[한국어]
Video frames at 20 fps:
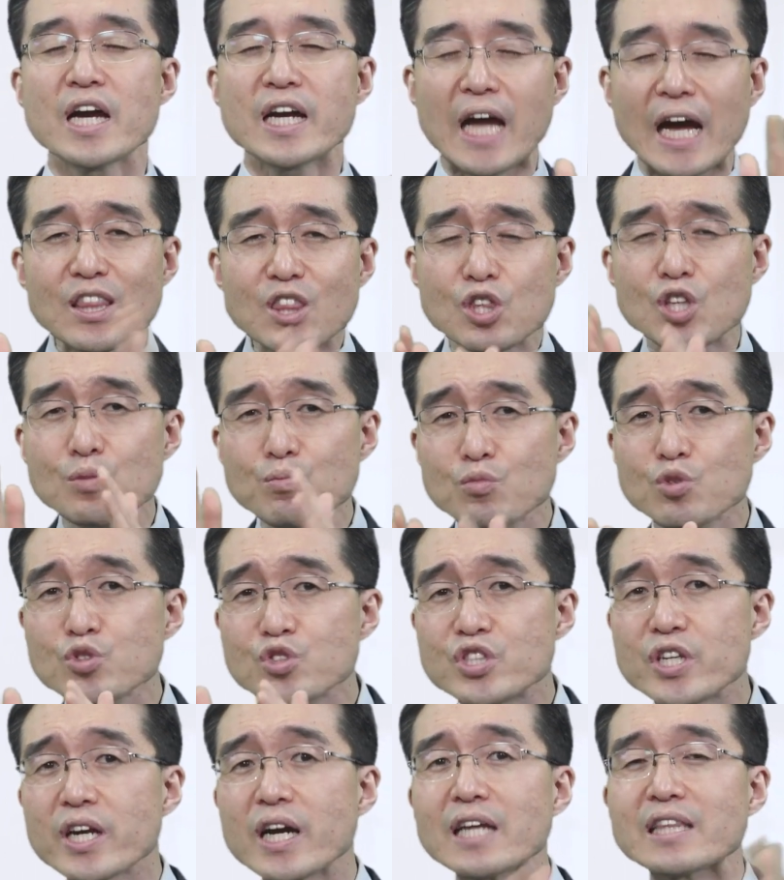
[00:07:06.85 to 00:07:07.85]
같은
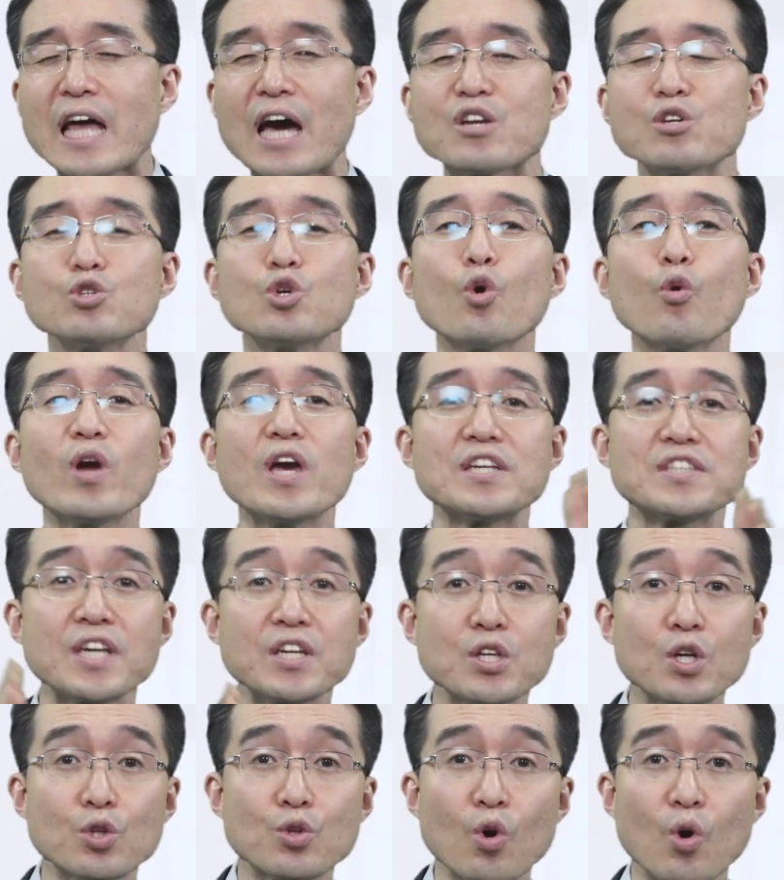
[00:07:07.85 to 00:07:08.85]
문제가 다른 교회에
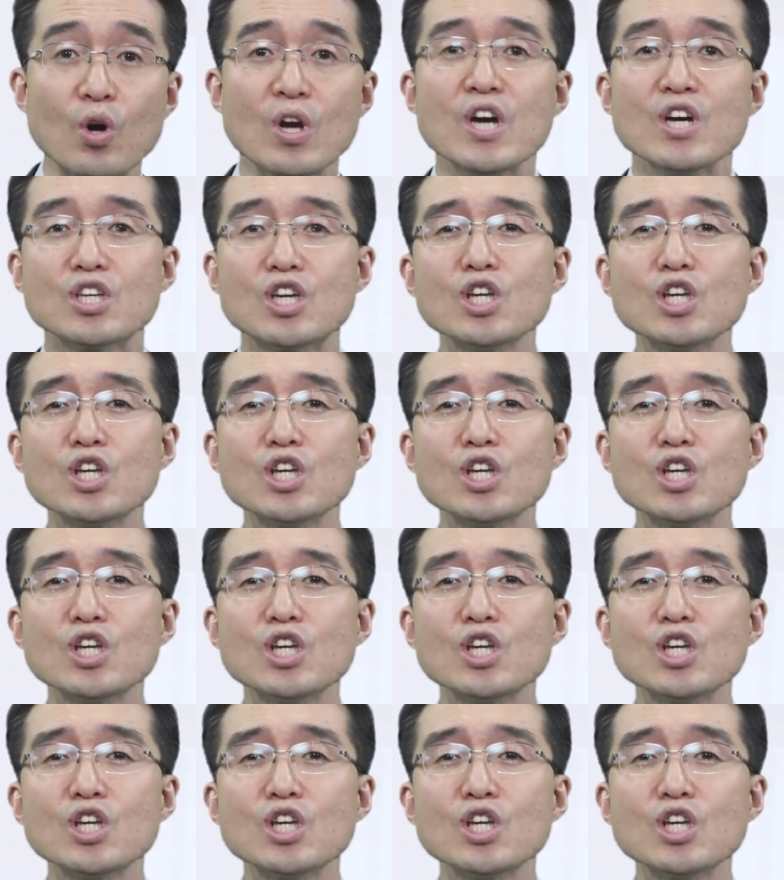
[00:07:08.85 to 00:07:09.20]
생겨도